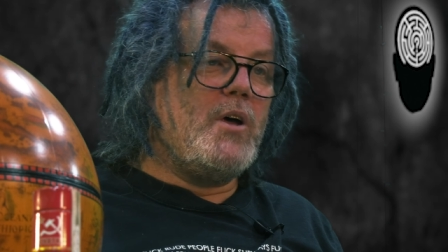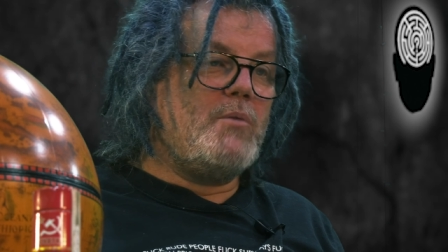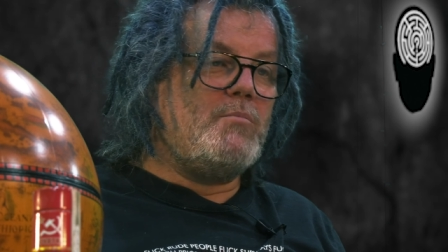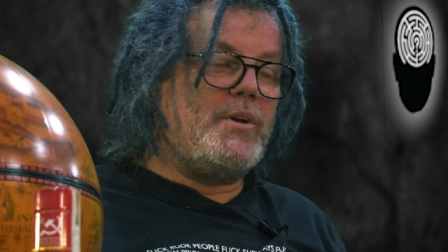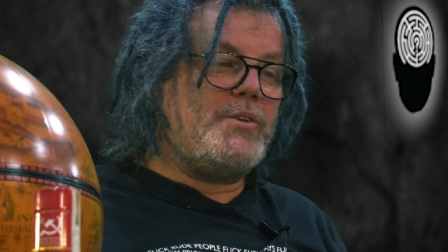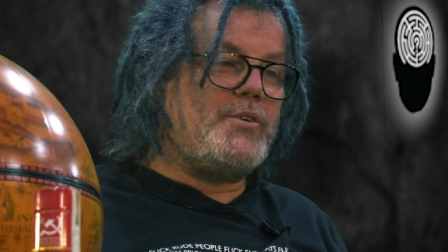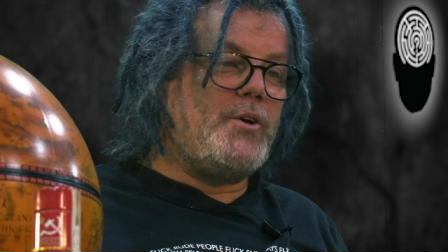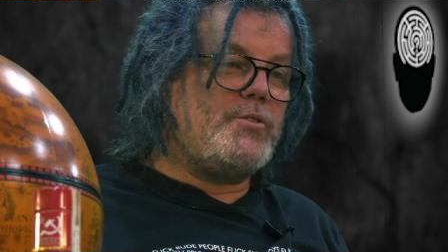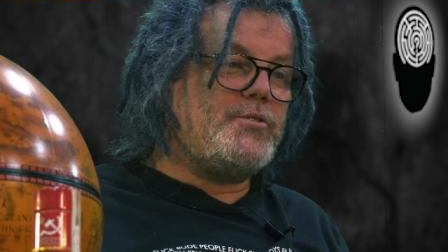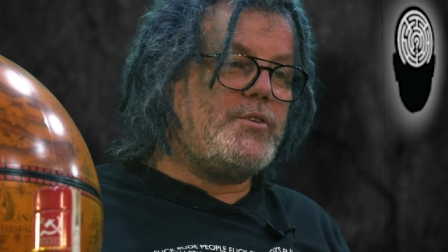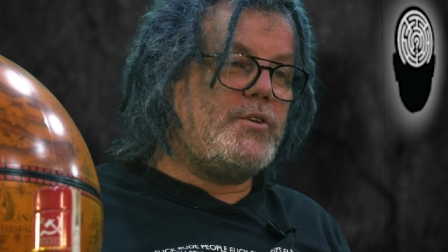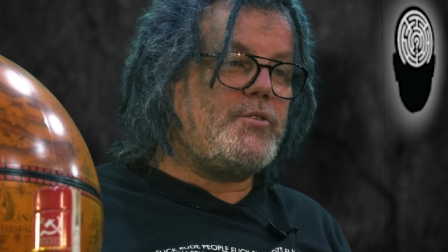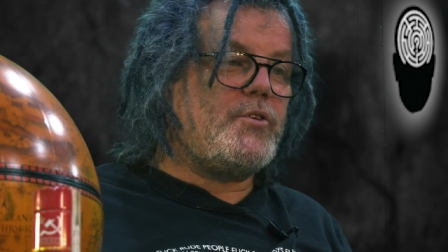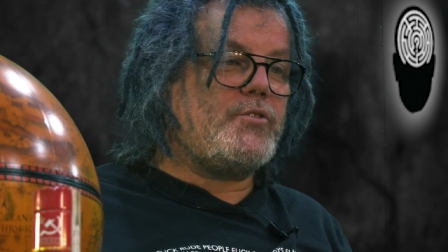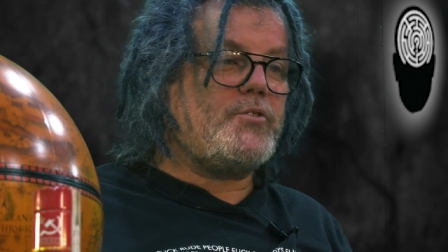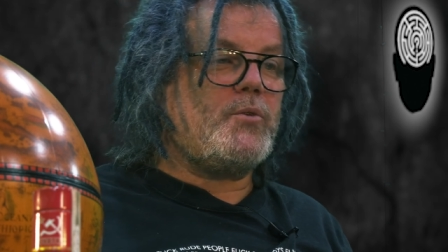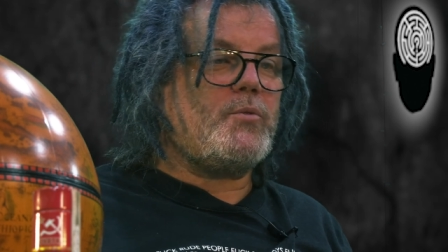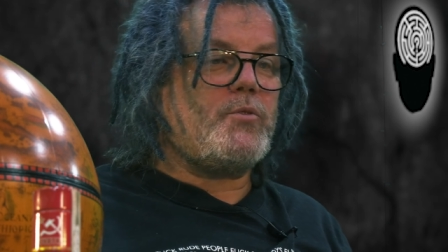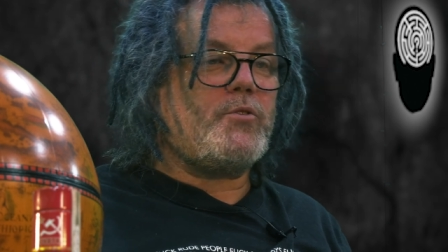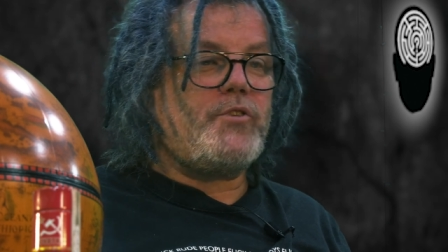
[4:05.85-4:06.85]
metody
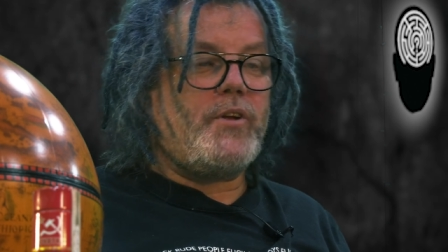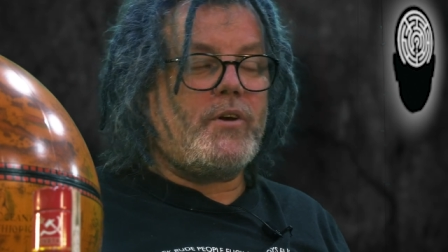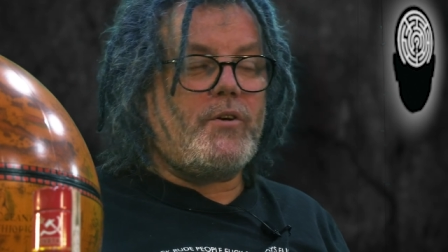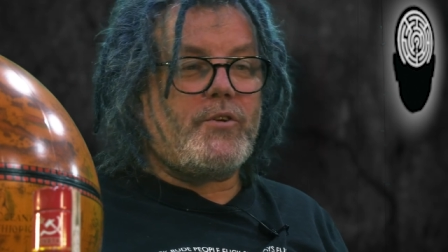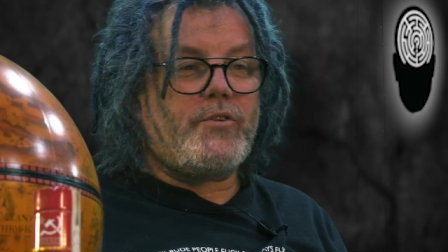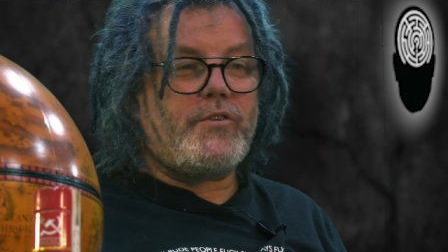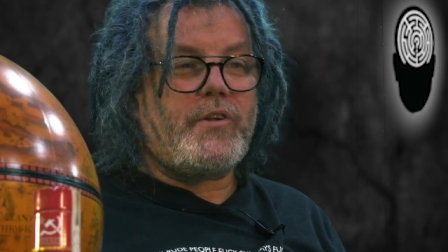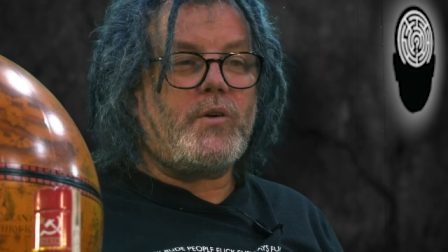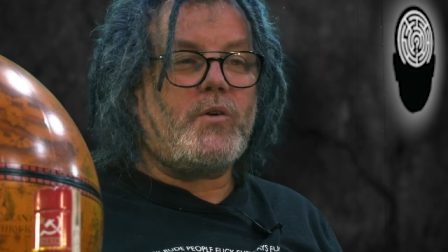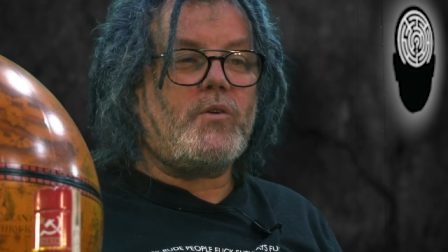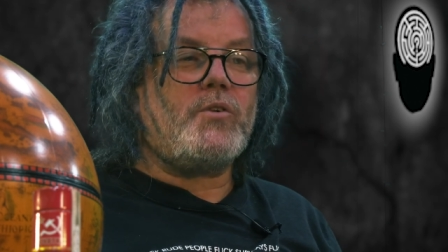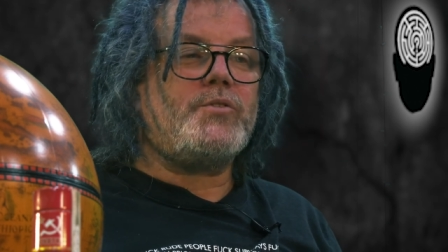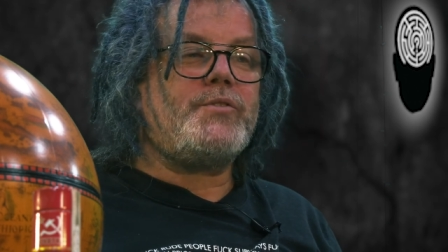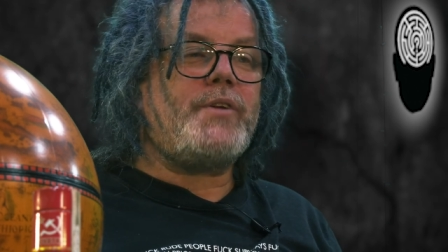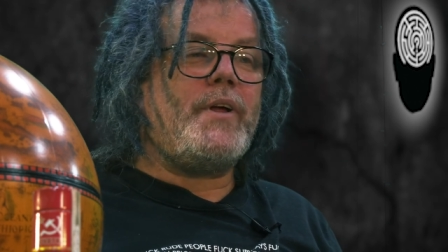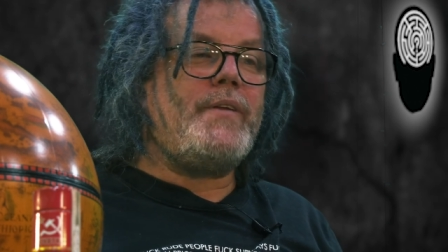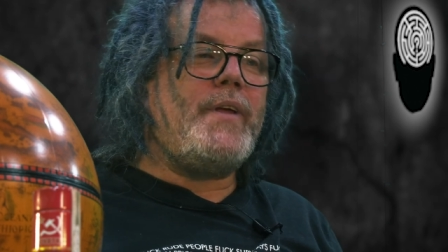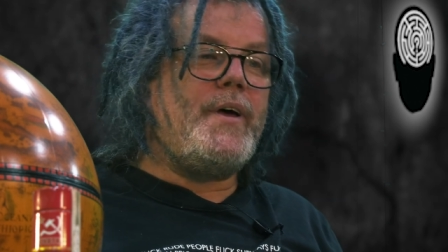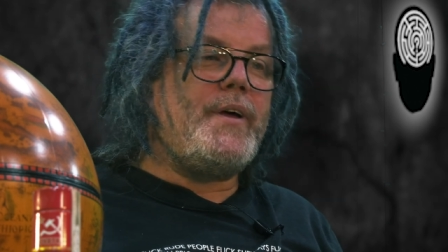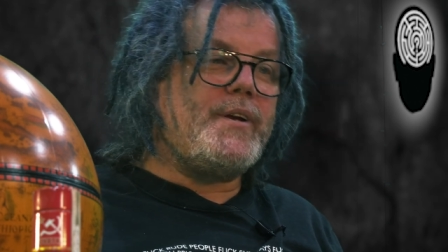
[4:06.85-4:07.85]
to są różnego rodzaju
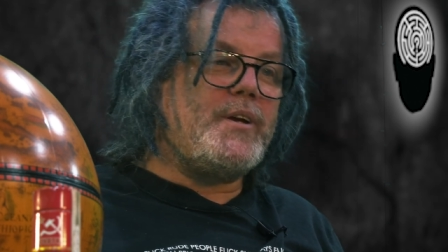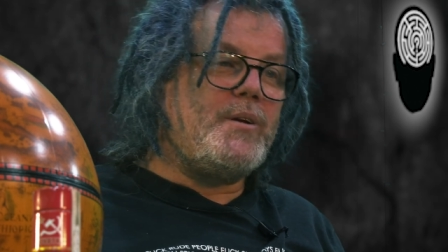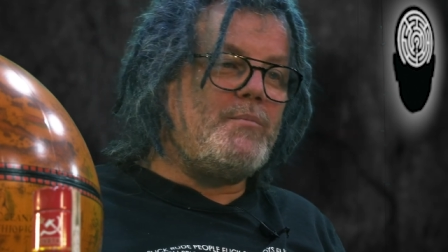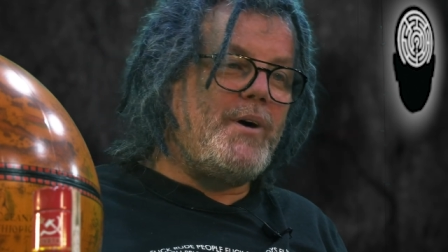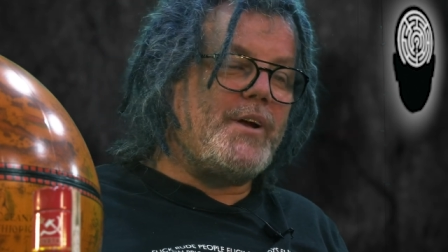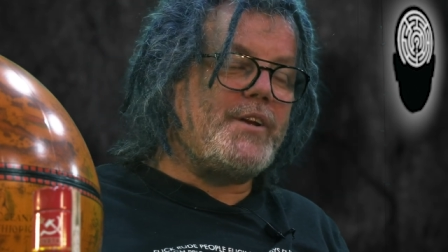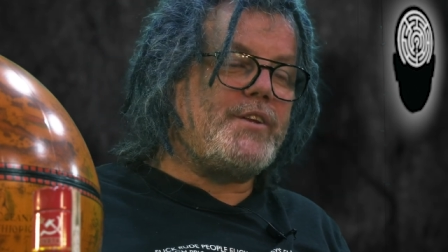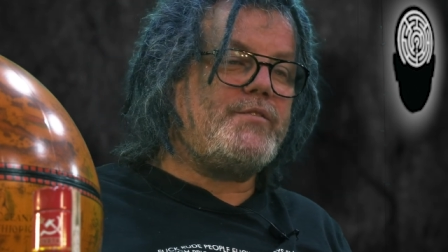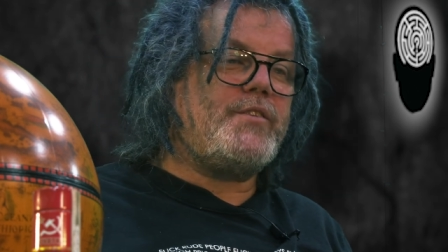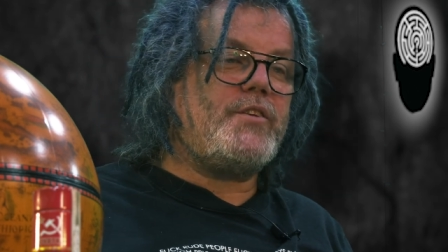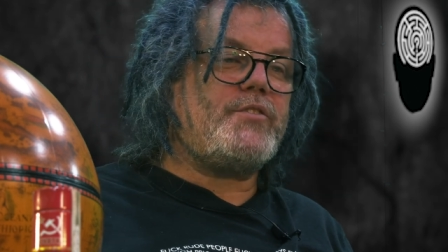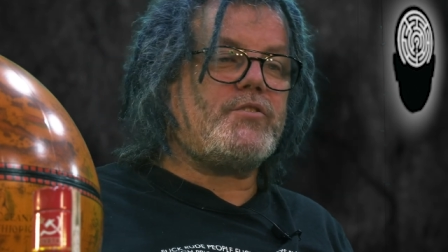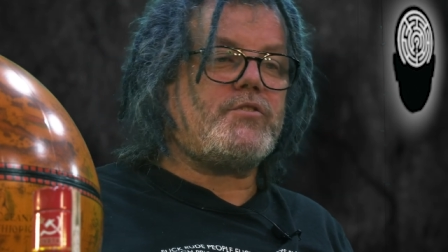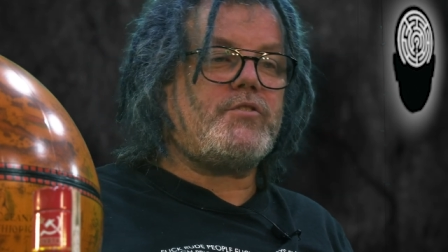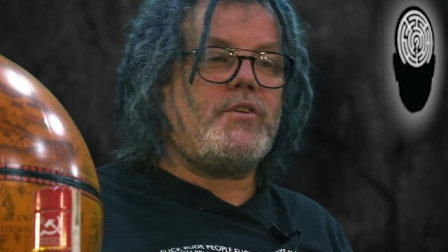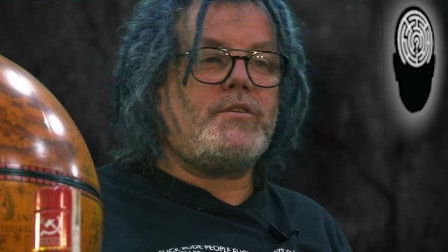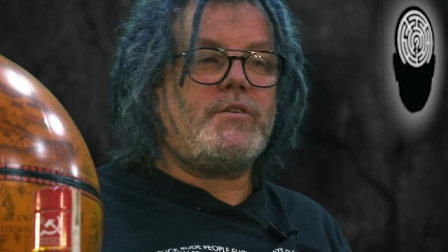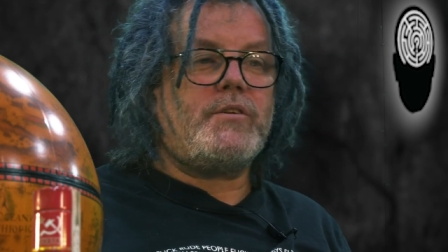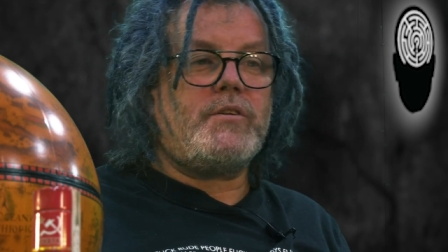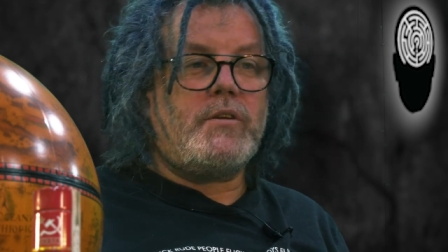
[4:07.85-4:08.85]
kontenery, martwe
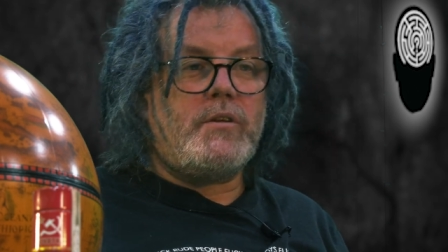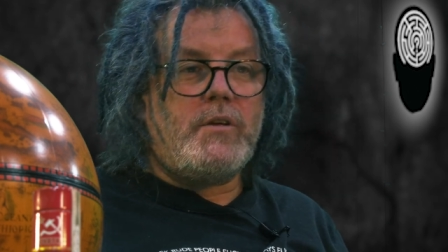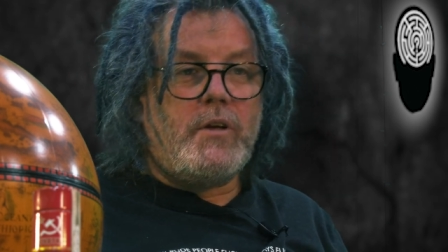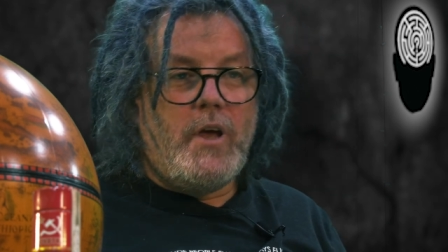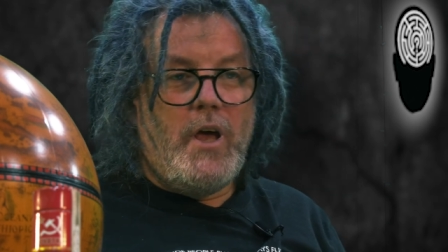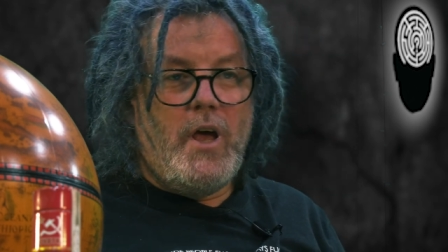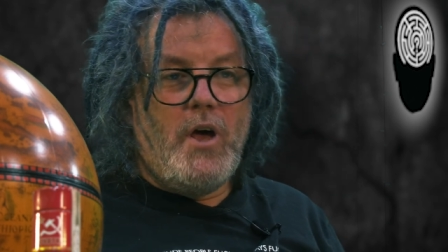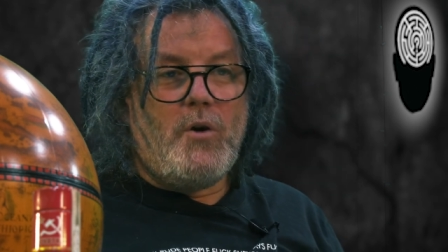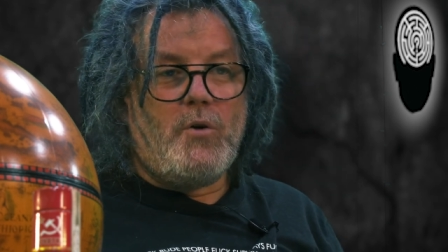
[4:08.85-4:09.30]
skrzynki